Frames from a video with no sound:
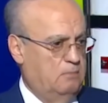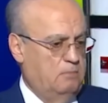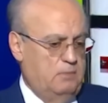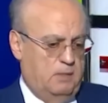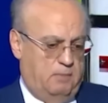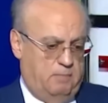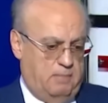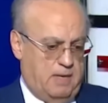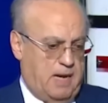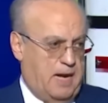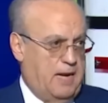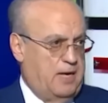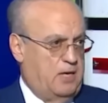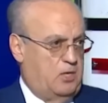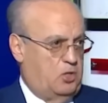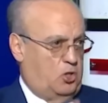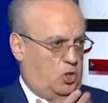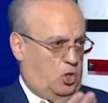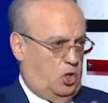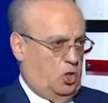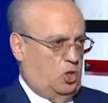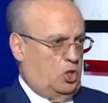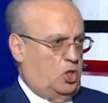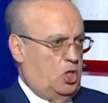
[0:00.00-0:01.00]
بيمنعك
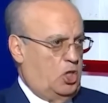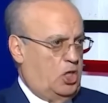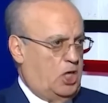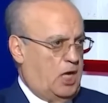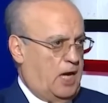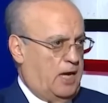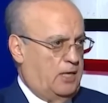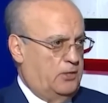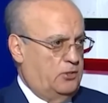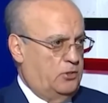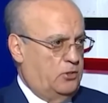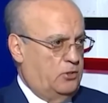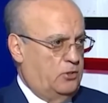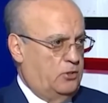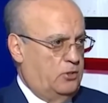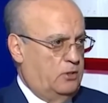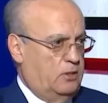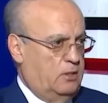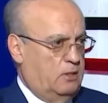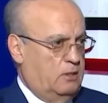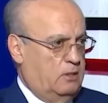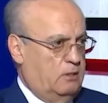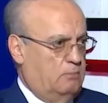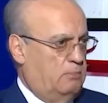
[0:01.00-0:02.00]
تحطي كاش
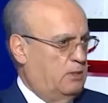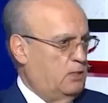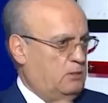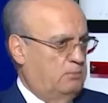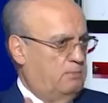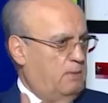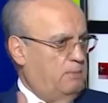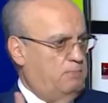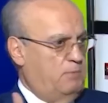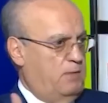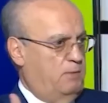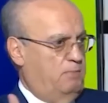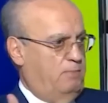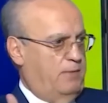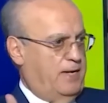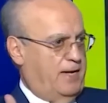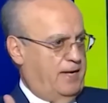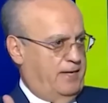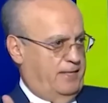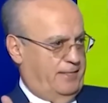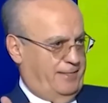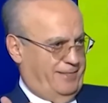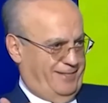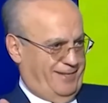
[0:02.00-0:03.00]
بس ما
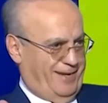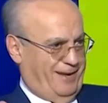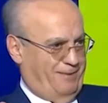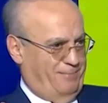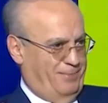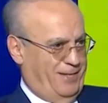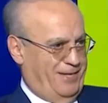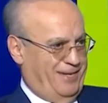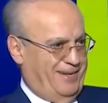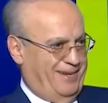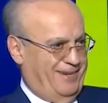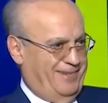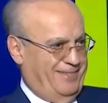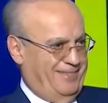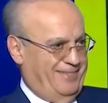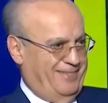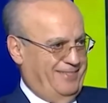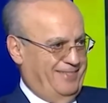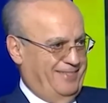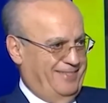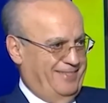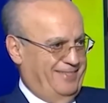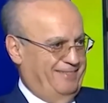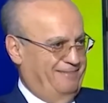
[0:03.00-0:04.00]
بيمنعك تسحبي كاش